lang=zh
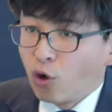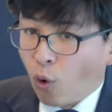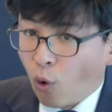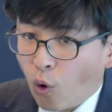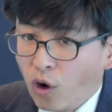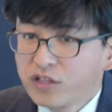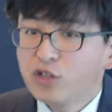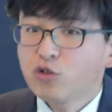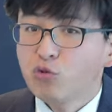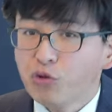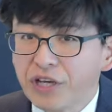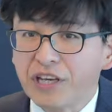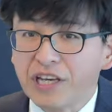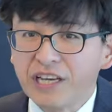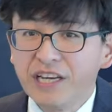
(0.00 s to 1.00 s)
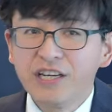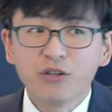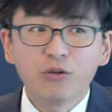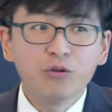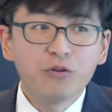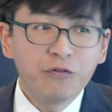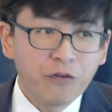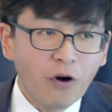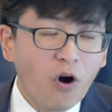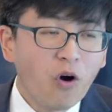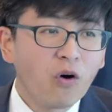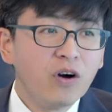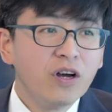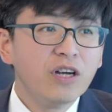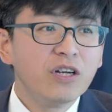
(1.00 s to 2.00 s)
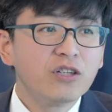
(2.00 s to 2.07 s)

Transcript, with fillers: 活的对与否，